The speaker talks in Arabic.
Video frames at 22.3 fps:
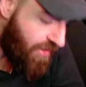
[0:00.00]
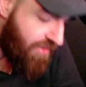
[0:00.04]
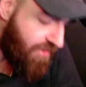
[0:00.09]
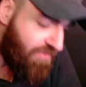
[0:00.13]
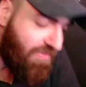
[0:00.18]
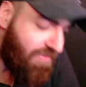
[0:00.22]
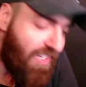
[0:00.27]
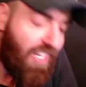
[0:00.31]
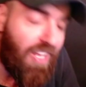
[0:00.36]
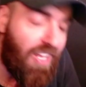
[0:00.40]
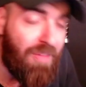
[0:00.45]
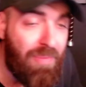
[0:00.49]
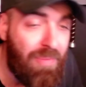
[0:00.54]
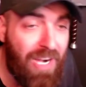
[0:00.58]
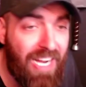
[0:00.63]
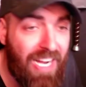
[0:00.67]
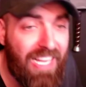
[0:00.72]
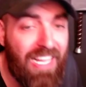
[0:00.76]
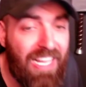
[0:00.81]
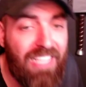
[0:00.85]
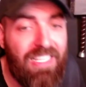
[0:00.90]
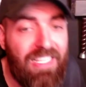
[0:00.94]
لعب
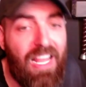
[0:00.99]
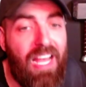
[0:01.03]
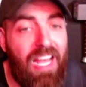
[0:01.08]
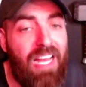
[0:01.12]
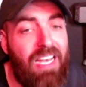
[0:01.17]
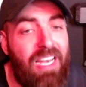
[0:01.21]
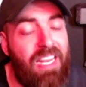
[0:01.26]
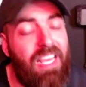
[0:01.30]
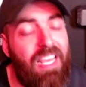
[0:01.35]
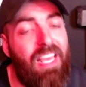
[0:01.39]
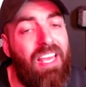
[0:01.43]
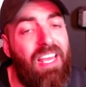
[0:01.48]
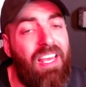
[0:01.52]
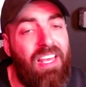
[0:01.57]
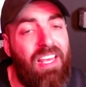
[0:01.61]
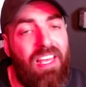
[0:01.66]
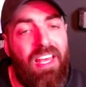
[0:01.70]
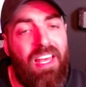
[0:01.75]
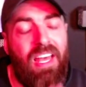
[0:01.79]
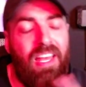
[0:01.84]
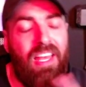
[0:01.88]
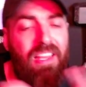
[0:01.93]
رانكات عاليه
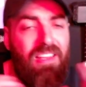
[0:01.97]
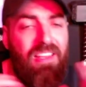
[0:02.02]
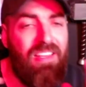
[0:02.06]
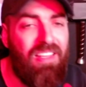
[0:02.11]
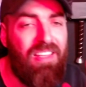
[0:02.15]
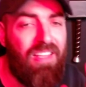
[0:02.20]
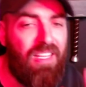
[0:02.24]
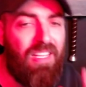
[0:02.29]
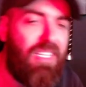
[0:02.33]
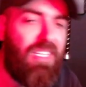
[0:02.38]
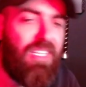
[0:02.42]
آه، خطط